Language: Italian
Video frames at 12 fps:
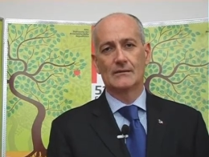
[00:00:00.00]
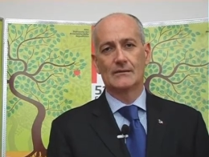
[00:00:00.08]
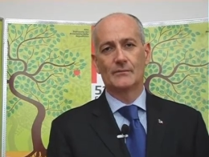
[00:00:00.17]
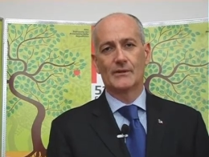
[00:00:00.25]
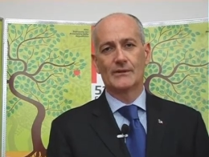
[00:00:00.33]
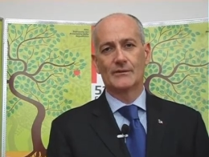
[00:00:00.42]

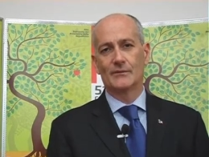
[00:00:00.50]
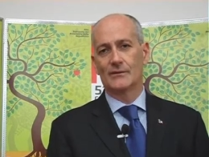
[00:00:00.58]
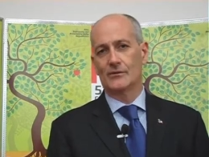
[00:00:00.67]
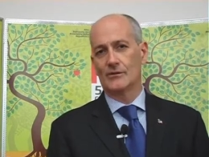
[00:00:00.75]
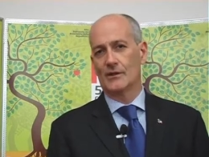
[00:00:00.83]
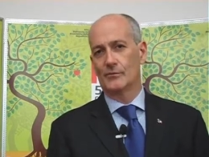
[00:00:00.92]

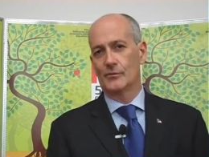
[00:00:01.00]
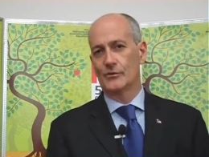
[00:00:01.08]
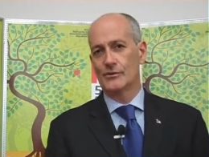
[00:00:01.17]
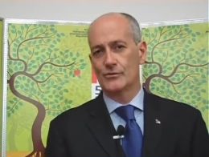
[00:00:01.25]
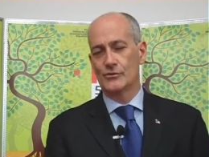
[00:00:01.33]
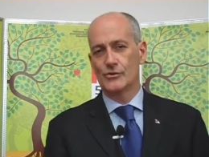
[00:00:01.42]
Dipartimento della
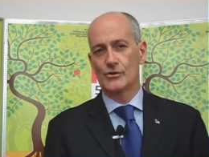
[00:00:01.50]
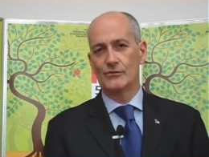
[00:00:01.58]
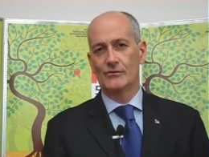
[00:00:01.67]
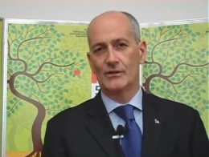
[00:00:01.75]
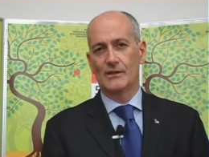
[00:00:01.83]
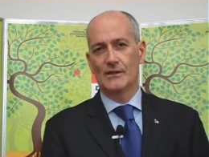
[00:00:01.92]
Protezione
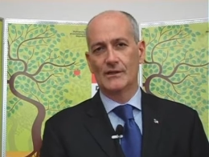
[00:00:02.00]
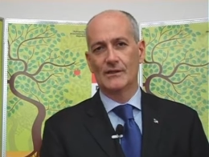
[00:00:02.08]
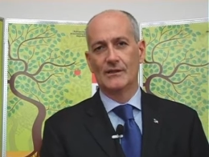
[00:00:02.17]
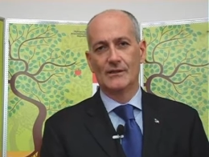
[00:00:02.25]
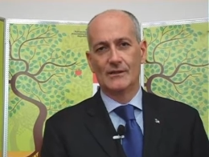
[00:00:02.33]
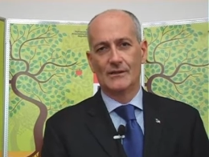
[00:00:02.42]
Civile